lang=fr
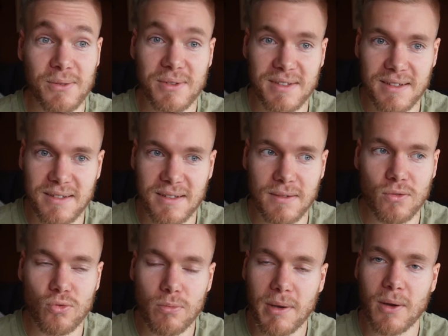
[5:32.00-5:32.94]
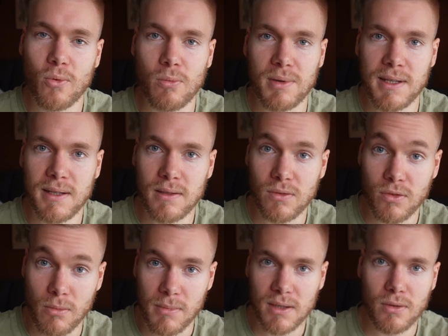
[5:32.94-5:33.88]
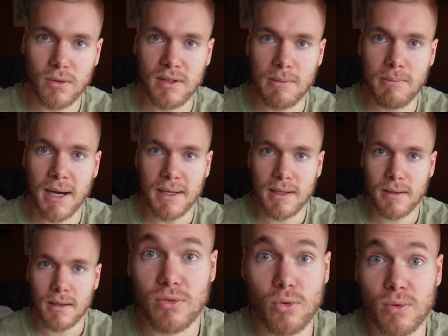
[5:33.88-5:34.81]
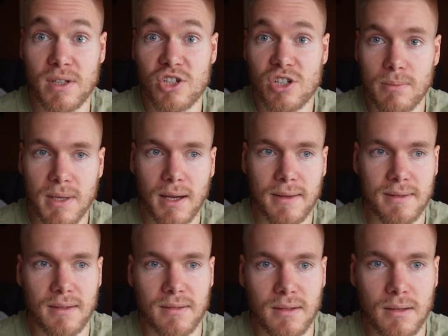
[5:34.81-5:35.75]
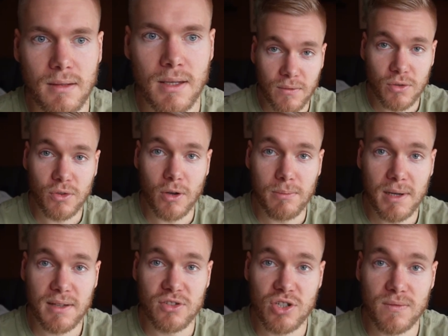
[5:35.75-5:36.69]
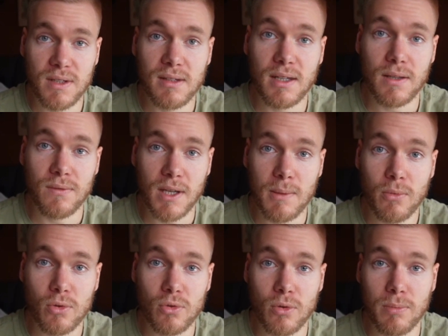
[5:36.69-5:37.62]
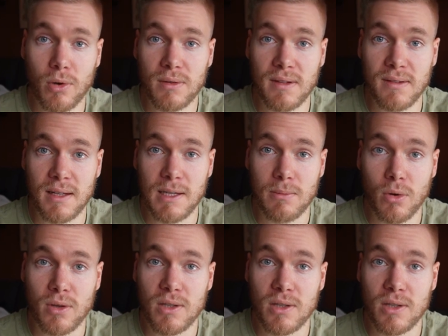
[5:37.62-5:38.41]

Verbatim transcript: Donc c'était super compliqué de se mettre des barrières, puisqu'on n'est jamais rassasié. À votre place, j'éviterais vraiment de prendre des aliments